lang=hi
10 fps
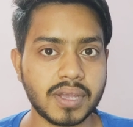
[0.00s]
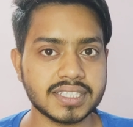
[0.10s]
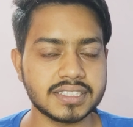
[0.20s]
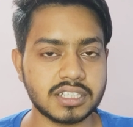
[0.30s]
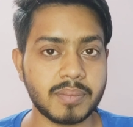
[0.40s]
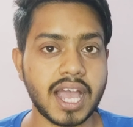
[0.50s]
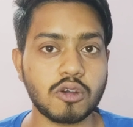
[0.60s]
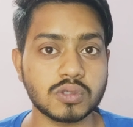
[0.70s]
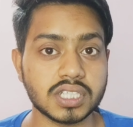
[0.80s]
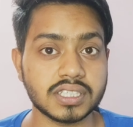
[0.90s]
आपका सिस्टम
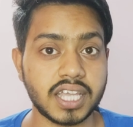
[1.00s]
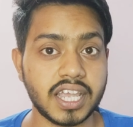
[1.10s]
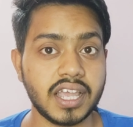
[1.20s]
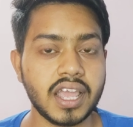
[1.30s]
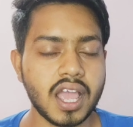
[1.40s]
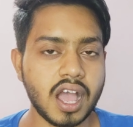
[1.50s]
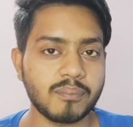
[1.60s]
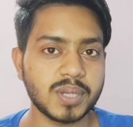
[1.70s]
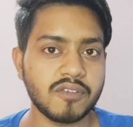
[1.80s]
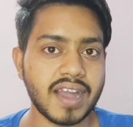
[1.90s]
हैक हो सकता है
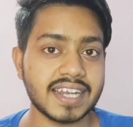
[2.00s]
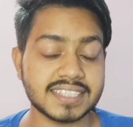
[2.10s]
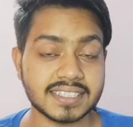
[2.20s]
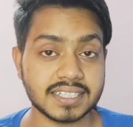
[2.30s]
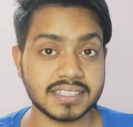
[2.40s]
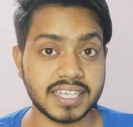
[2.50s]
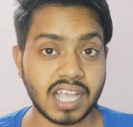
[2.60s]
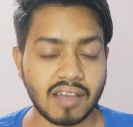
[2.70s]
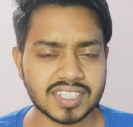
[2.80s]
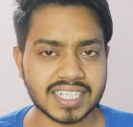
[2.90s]
आपके वायरस आ सकते
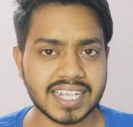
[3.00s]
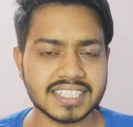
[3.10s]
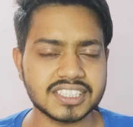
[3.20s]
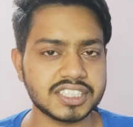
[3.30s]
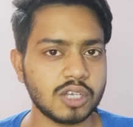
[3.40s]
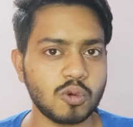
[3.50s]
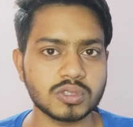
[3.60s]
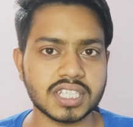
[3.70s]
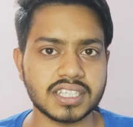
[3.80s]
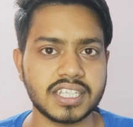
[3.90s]
हैं काफ़ी सारी ऐसी चीज़ें
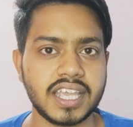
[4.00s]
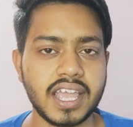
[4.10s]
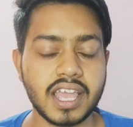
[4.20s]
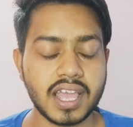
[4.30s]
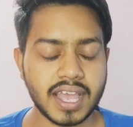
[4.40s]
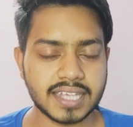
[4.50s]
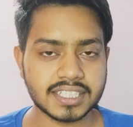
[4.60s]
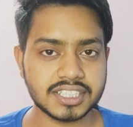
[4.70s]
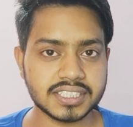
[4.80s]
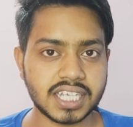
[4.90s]
हो सकती हैं
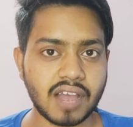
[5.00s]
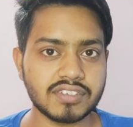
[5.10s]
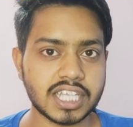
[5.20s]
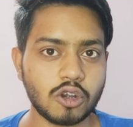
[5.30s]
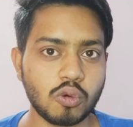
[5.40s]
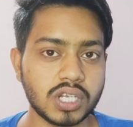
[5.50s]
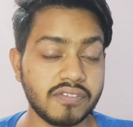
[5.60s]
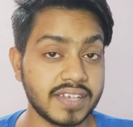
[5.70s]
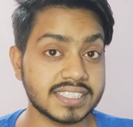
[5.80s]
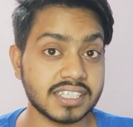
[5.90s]
ऐसी चीज़ें काफ़ी सारे लोगों
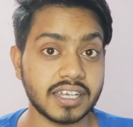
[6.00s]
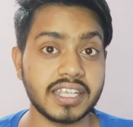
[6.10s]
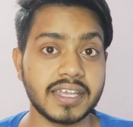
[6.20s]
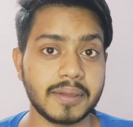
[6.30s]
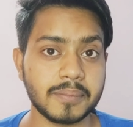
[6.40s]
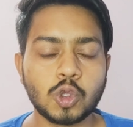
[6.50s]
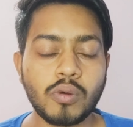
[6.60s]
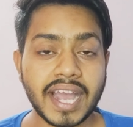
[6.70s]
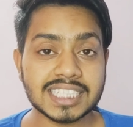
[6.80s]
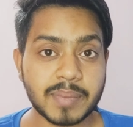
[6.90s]
ने फेस करी हैं
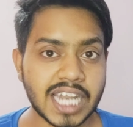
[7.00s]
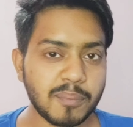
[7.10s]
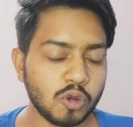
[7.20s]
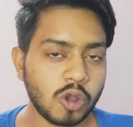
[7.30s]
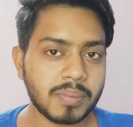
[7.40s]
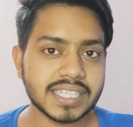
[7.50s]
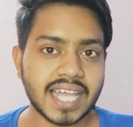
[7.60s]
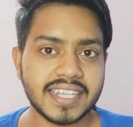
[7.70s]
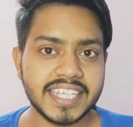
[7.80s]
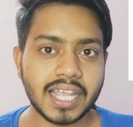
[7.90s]
तो गाइज मैंने आप लोगों को
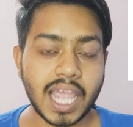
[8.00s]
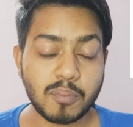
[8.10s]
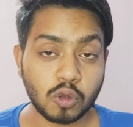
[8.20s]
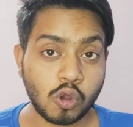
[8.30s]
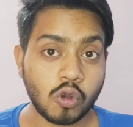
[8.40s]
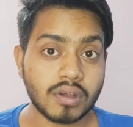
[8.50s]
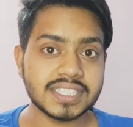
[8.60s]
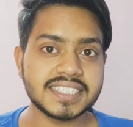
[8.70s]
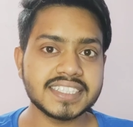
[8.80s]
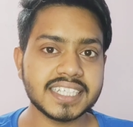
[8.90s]
बता दिया कि आप लोगों को
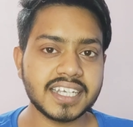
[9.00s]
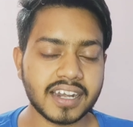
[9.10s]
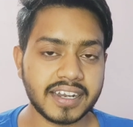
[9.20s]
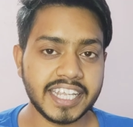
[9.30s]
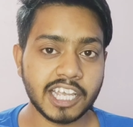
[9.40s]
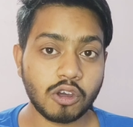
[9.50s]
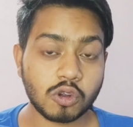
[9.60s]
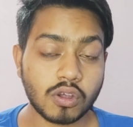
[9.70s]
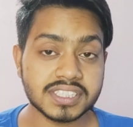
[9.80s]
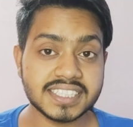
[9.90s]
कौन सी चीज़ें करनी है
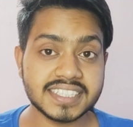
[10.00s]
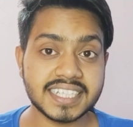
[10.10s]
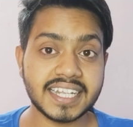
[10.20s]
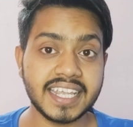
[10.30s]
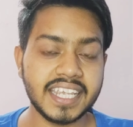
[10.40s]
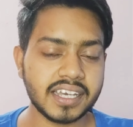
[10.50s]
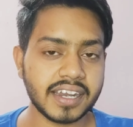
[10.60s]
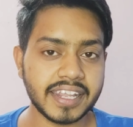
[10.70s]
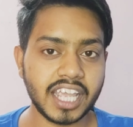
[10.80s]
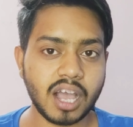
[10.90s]
और कौन सी चीज़ें नहीं
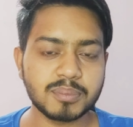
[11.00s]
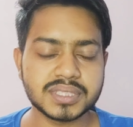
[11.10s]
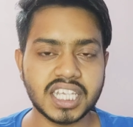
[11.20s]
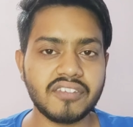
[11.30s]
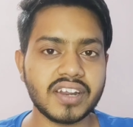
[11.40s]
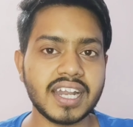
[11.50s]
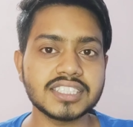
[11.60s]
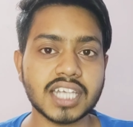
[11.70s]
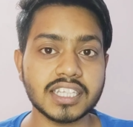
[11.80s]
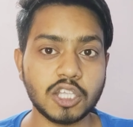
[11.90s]
करनी है अब सेफ
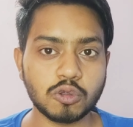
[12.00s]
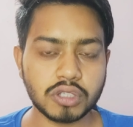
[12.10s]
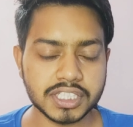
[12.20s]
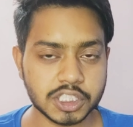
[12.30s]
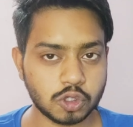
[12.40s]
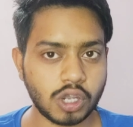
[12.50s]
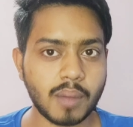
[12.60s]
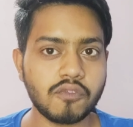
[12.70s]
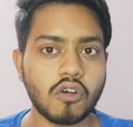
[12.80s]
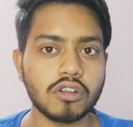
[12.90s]
रहना चाहते हो तो इन चीज़ों
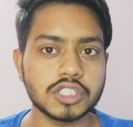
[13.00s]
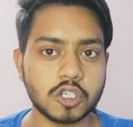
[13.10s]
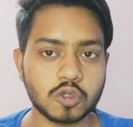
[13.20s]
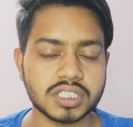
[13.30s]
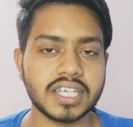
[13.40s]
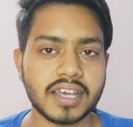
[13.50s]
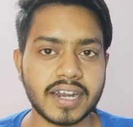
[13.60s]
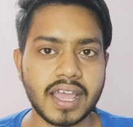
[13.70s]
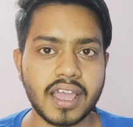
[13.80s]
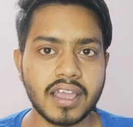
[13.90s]
का आप फॉलो ज़रूर से
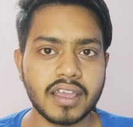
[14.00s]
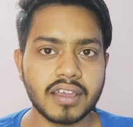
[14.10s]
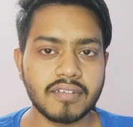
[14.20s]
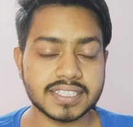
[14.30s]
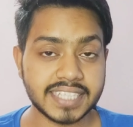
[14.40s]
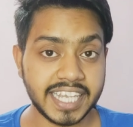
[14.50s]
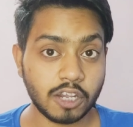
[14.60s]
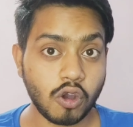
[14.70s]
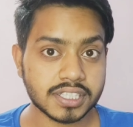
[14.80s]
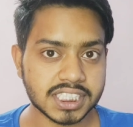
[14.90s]
करना वैसे
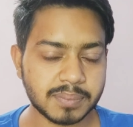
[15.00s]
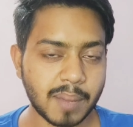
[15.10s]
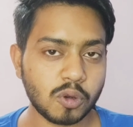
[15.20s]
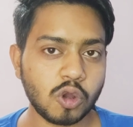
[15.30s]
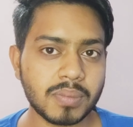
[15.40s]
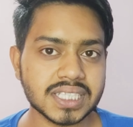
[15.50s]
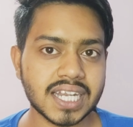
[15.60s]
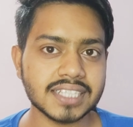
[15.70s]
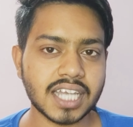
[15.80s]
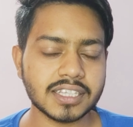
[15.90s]
एक और चीज़ मैं आप लोगों को
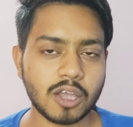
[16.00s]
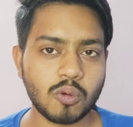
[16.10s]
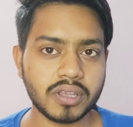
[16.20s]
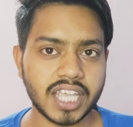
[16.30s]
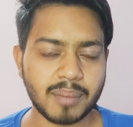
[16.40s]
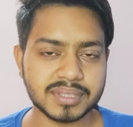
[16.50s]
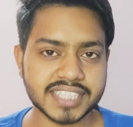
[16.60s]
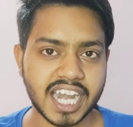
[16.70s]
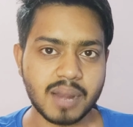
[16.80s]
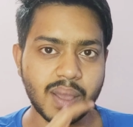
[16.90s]
बताना चाहता हूँ कि यहाँ पे
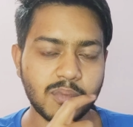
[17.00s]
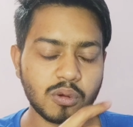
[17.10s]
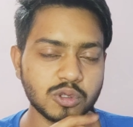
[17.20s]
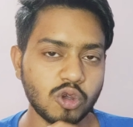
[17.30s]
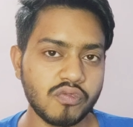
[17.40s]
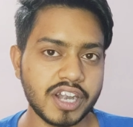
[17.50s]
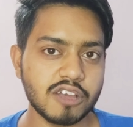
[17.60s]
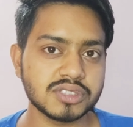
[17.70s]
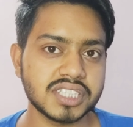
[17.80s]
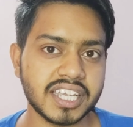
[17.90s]
साइड में आप लोगों को दो
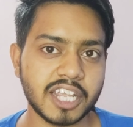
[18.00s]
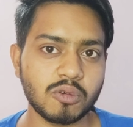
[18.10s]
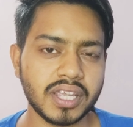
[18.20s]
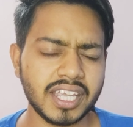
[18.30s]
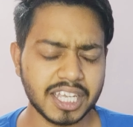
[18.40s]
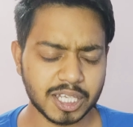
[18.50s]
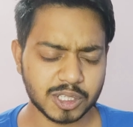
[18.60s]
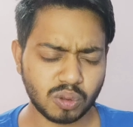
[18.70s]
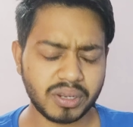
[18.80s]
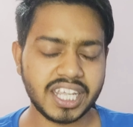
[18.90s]
वीडियोस दिख रहे होंगे
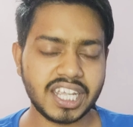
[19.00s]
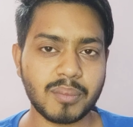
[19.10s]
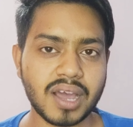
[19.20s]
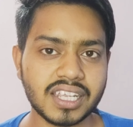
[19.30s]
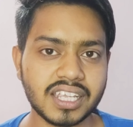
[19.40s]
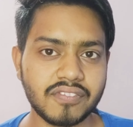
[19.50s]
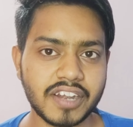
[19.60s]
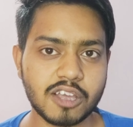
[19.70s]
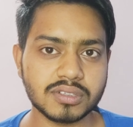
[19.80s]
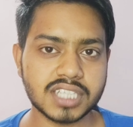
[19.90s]
दोनों ही कमाल की
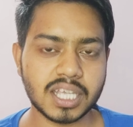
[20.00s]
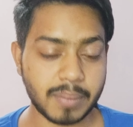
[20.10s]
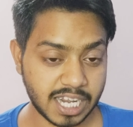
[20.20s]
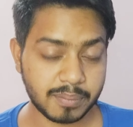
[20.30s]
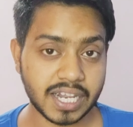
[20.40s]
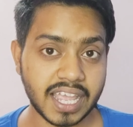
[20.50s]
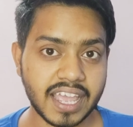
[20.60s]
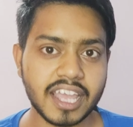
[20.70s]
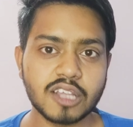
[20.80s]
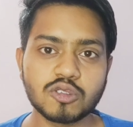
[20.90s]
वीडियोस हैं मैंने
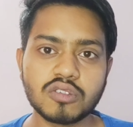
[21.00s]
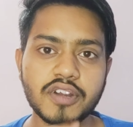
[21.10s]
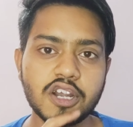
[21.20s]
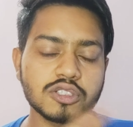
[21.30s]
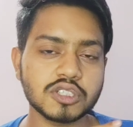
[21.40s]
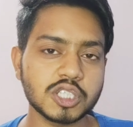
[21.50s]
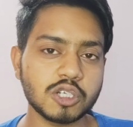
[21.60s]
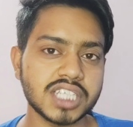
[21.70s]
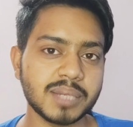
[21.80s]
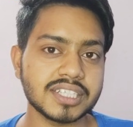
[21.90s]
बनाया है तो उन वीडियोस को
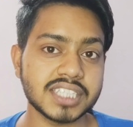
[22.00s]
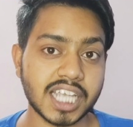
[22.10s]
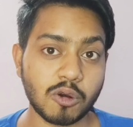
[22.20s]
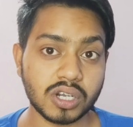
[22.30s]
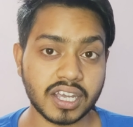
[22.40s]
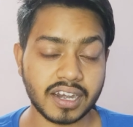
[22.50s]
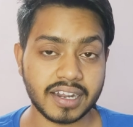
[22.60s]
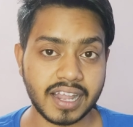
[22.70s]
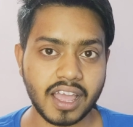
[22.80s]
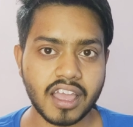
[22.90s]
जरूर से एक बार चेकआउट कर
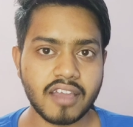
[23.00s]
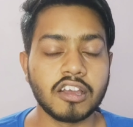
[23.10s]
लेना